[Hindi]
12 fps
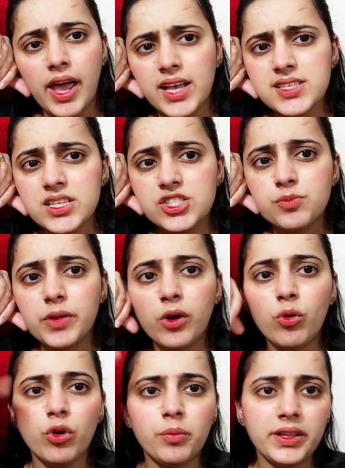एज सच मैं
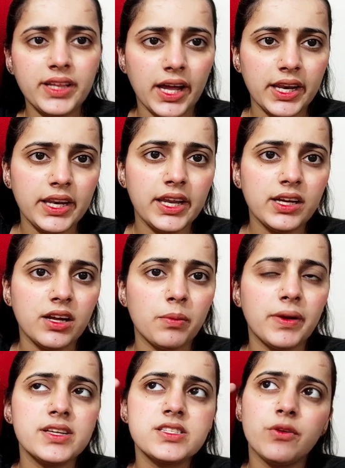कोई भी तैयारी नहीं कर
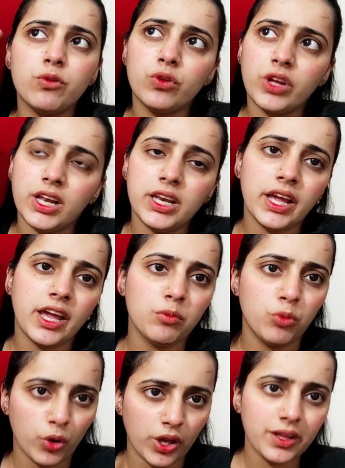पाई सिर्फ उनके लिए एक
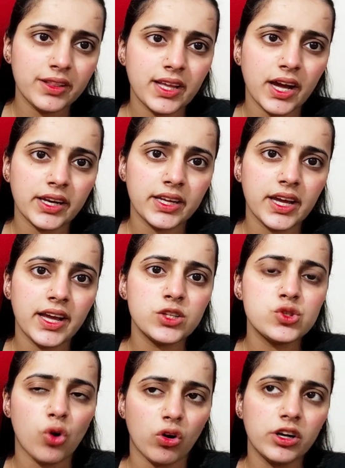बुके तैयार किया है
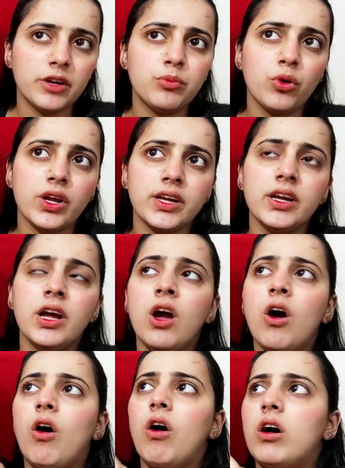चॉकलेट बुके
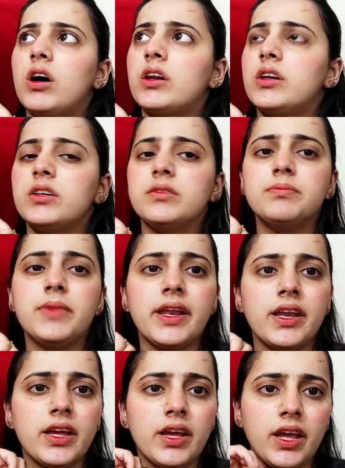और
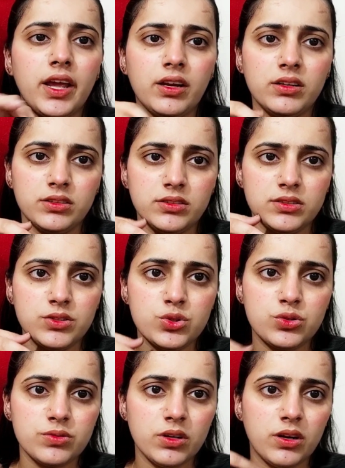मैंने एक
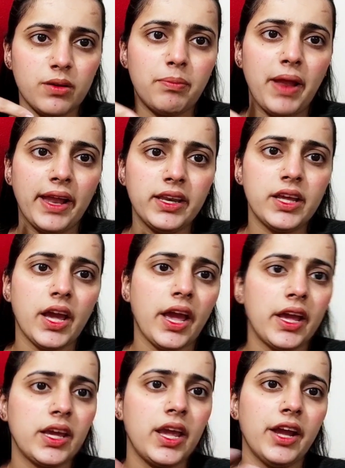प्लान किया है
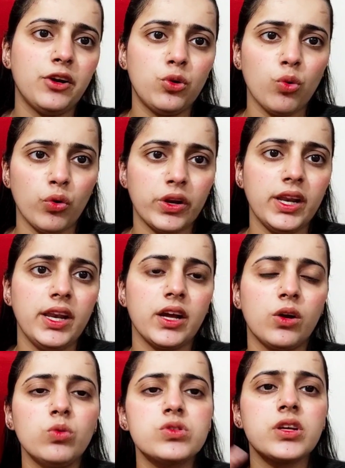कि एक टोकरी
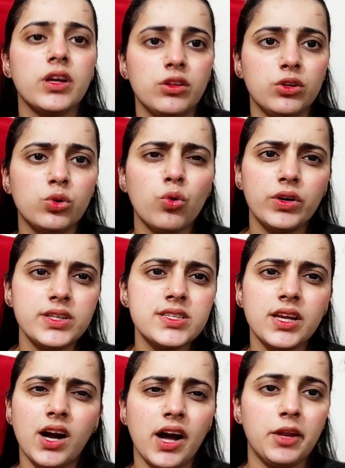लेकर उसके अंदर थोड़ी सी
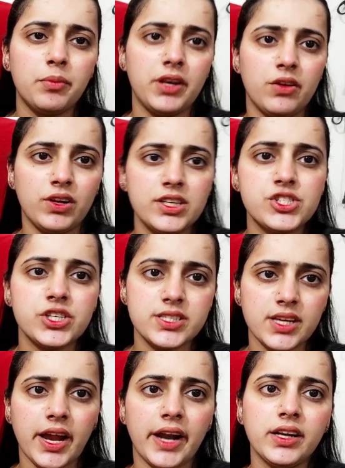खाने पीने वाली चीज़ें
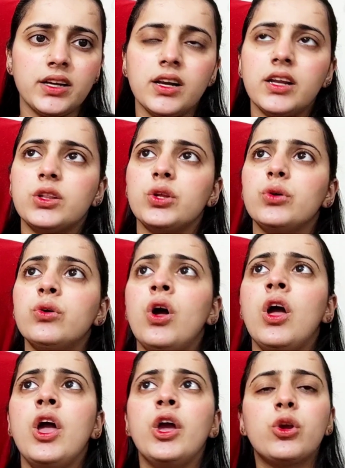ऐड कर लेती हूँ
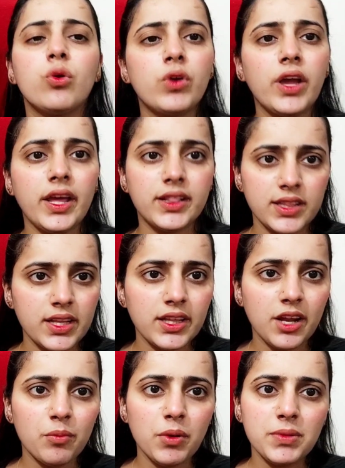क्योंकि इतनी
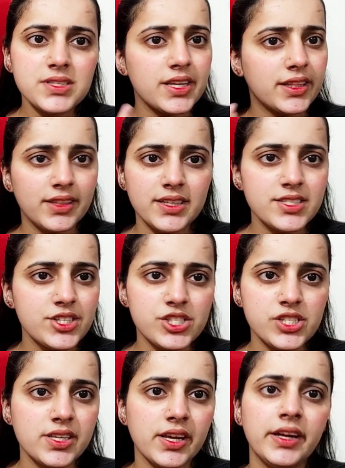देर में बस इतनी सी
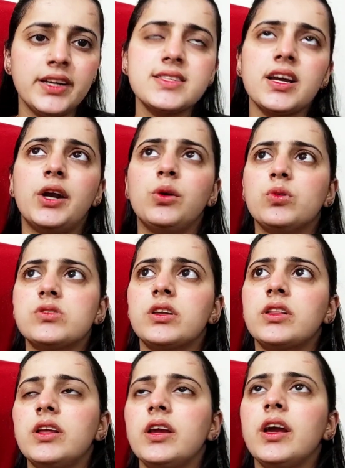चीज़ें ही डिसाइड हो सकती